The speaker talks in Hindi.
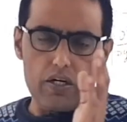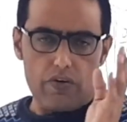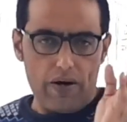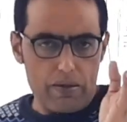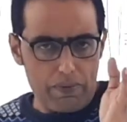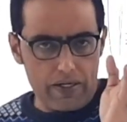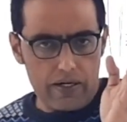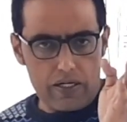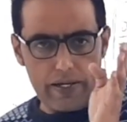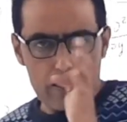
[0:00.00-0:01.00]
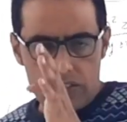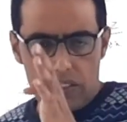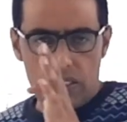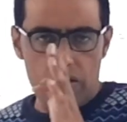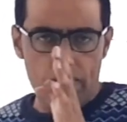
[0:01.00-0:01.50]
डिवाइड बाई डेल्टा एक्स
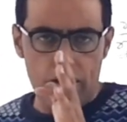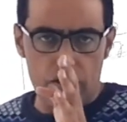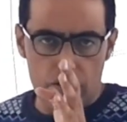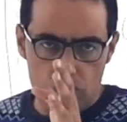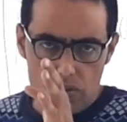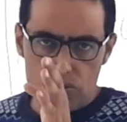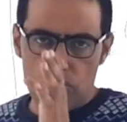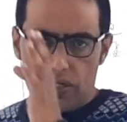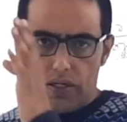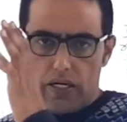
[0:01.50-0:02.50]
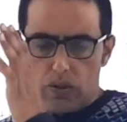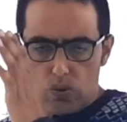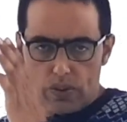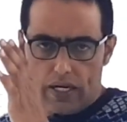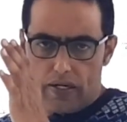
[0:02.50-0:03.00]
डेल्टा वाई इक्व टू डेल्टा
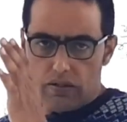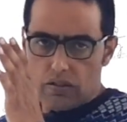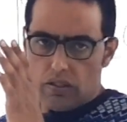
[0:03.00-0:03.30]
टू जेड